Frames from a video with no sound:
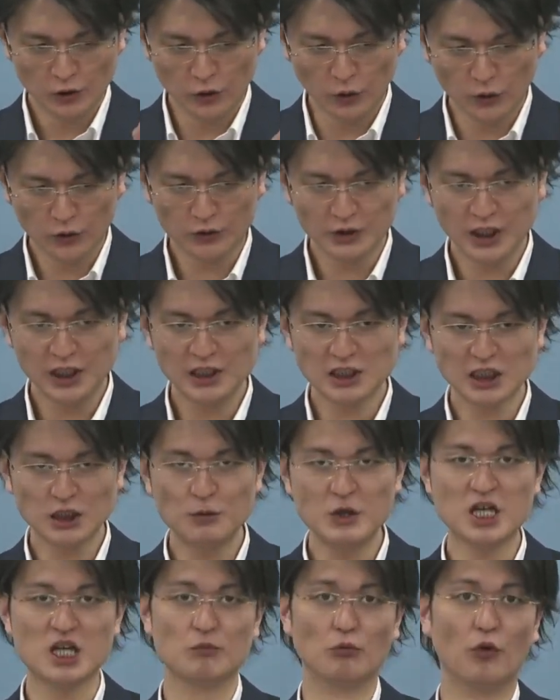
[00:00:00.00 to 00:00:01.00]
得点す
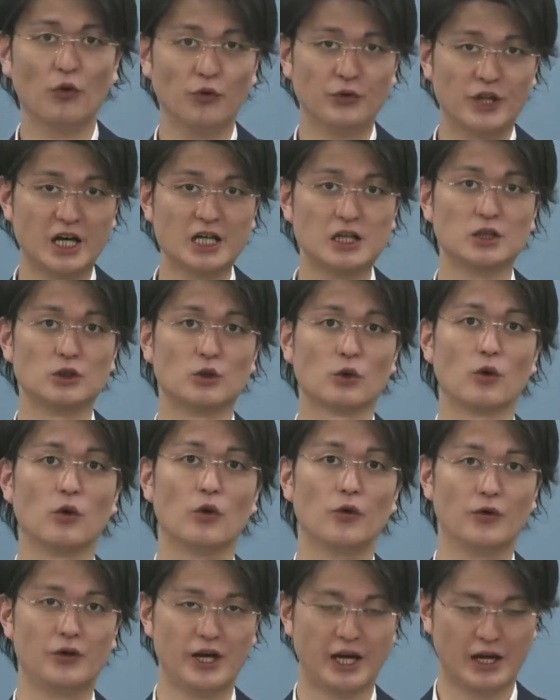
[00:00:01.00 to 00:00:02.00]
べき問題っていうと
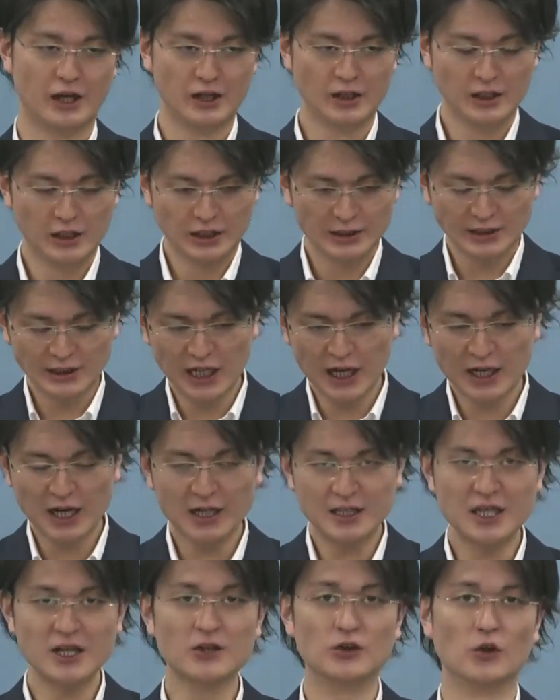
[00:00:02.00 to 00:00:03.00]
ころで、差
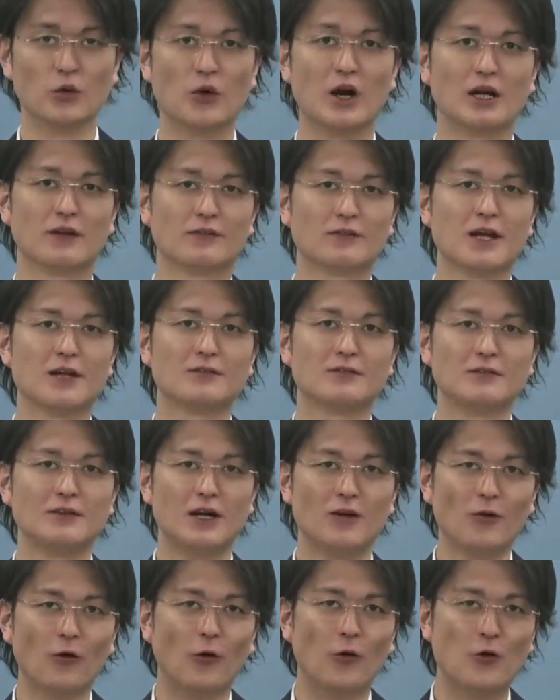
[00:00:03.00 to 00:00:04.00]
が出るのはたっ
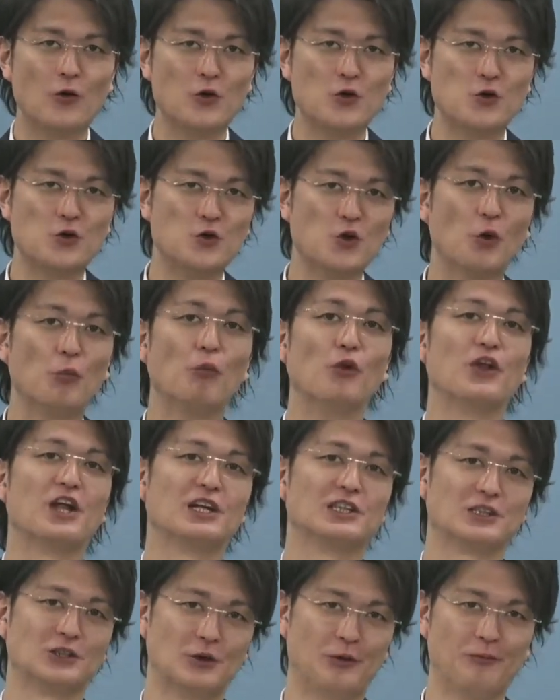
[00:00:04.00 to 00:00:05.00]
たの4問なん
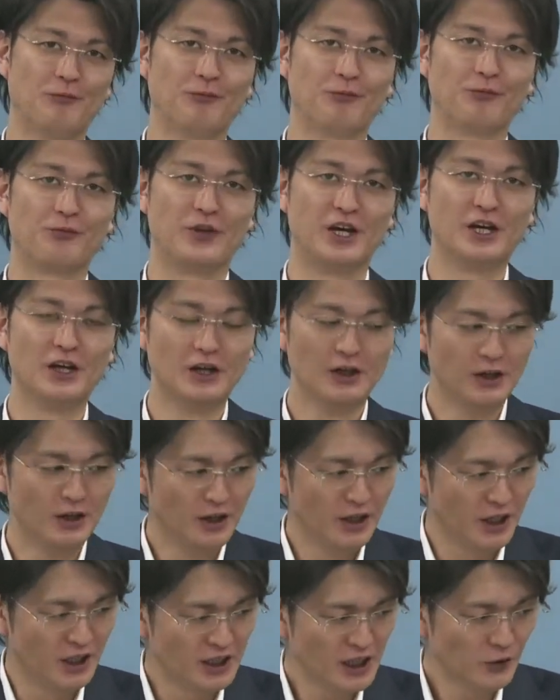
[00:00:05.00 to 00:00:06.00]
ですよ。ね。
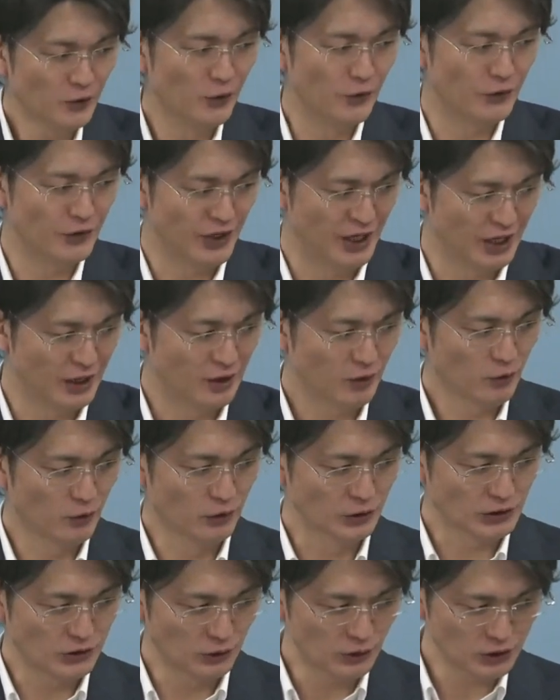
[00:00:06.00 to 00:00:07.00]
えなので、こ
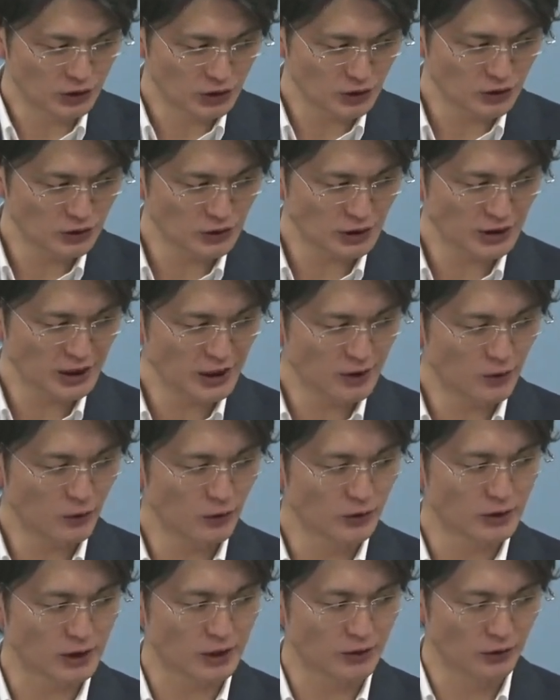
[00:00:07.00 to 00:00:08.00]
の即修正
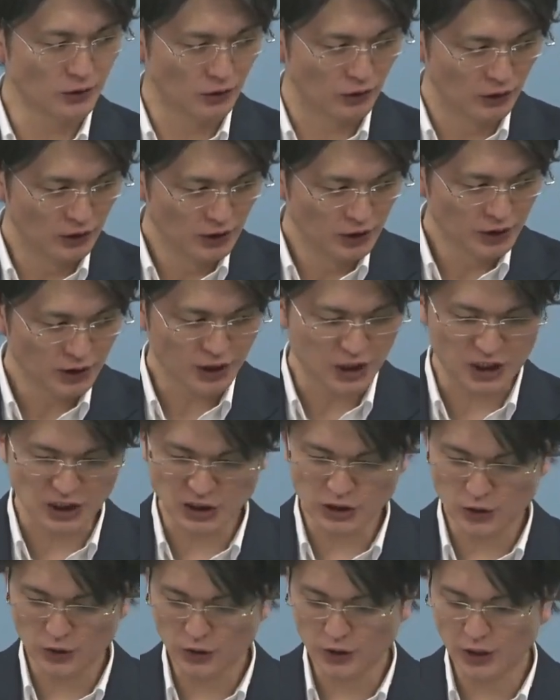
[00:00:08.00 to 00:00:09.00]
講座の基
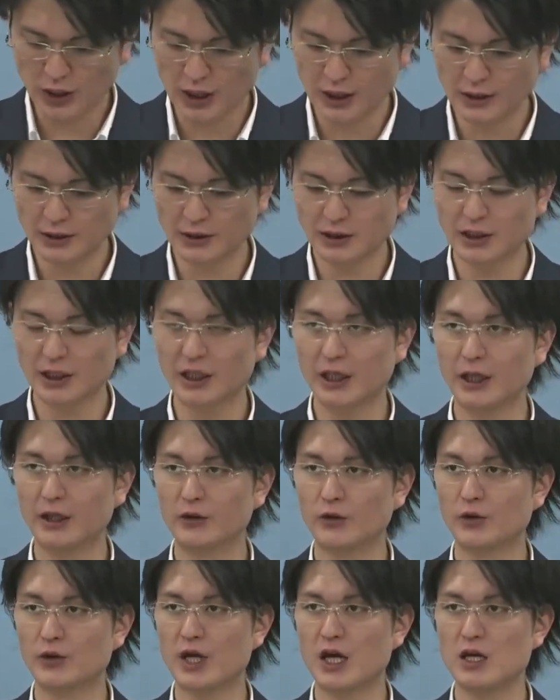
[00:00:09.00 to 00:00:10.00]
礎録完成
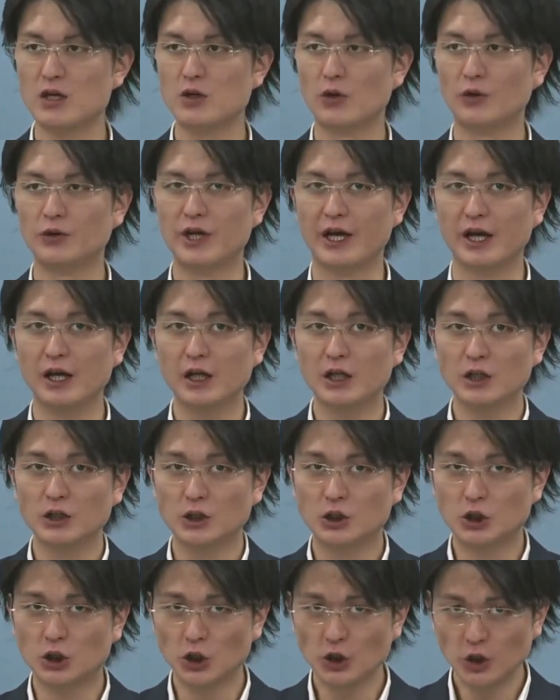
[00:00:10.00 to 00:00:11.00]
編の内容で、
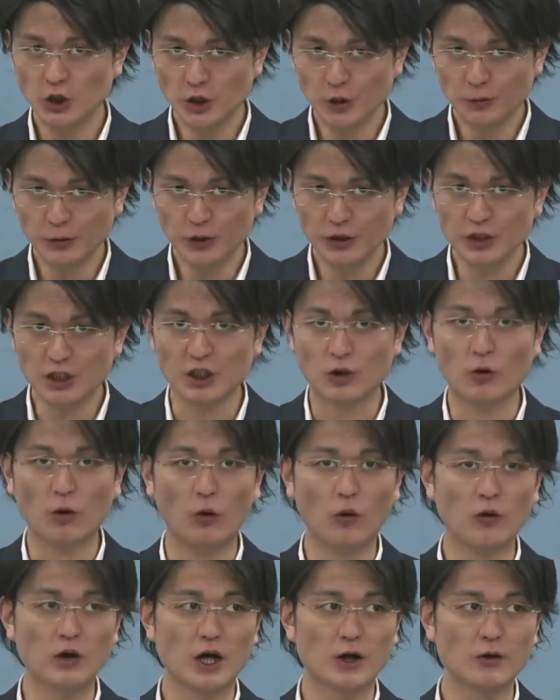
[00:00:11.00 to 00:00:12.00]
十分に
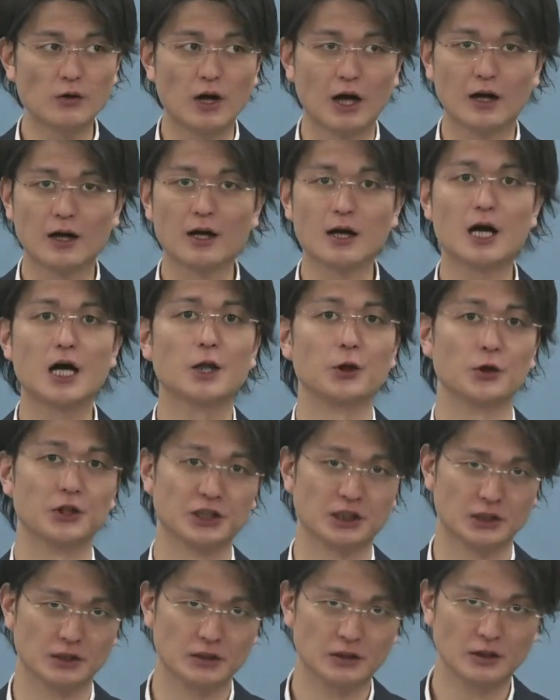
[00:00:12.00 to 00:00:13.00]
合格は可能で
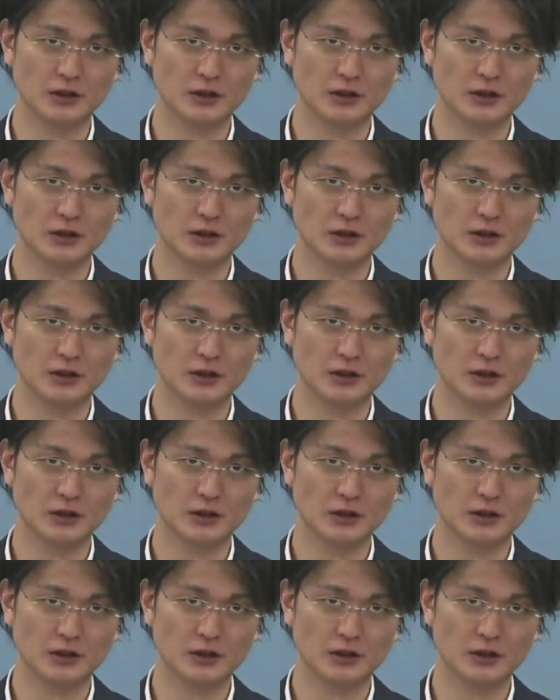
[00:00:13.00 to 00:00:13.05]
す。